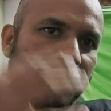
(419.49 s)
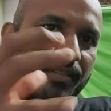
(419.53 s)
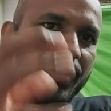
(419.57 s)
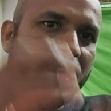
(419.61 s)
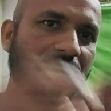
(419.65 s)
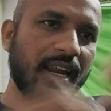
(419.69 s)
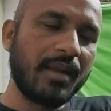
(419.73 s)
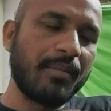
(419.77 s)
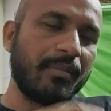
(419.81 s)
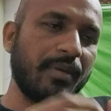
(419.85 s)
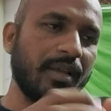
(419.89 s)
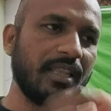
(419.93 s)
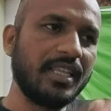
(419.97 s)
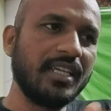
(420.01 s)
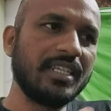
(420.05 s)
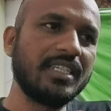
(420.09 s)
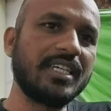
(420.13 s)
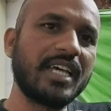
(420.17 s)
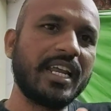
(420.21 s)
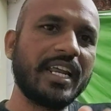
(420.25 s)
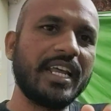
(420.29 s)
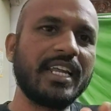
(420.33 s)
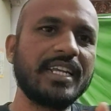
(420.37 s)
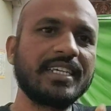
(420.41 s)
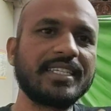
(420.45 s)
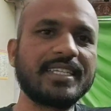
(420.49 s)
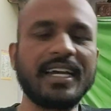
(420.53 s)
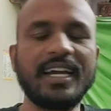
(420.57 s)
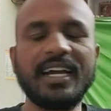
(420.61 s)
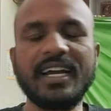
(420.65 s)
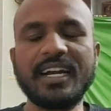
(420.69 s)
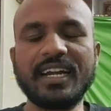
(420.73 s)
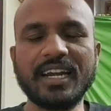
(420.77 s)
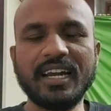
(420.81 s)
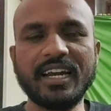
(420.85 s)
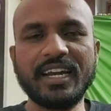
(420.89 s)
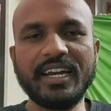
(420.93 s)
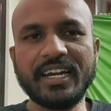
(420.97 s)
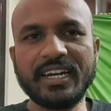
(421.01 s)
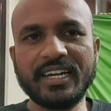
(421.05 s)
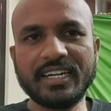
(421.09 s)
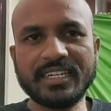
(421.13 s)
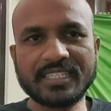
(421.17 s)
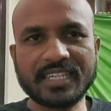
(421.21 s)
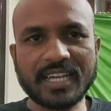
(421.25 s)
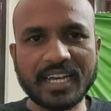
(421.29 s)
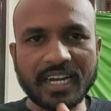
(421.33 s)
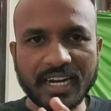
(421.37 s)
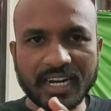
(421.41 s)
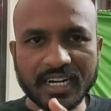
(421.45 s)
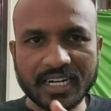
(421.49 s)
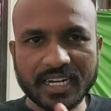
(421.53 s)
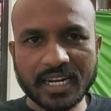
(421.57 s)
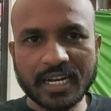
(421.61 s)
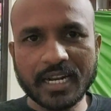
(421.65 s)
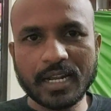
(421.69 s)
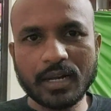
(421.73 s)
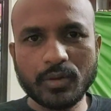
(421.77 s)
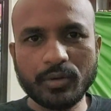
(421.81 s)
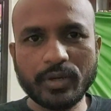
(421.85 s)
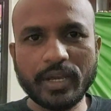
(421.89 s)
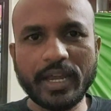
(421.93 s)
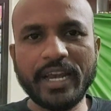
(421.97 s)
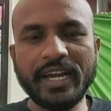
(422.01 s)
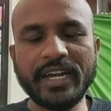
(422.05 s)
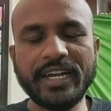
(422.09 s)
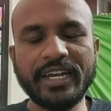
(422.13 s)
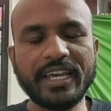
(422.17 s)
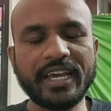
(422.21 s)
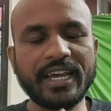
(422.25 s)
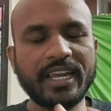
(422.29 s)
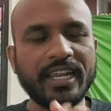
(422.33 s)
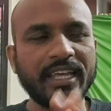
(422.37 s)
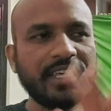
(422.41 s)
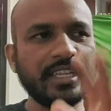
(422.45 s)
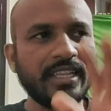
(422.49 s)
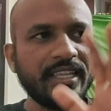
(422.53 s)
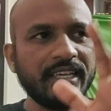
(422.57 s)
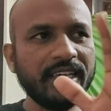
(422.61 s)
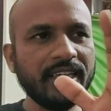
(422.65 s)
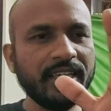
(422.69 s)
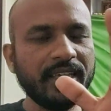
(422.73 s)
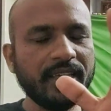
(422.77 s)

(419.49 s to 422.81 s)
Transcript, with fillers: వాళ్ళ మధ్య జరిగిన సంఘటన సంఘటనలు ఏంటి అనేది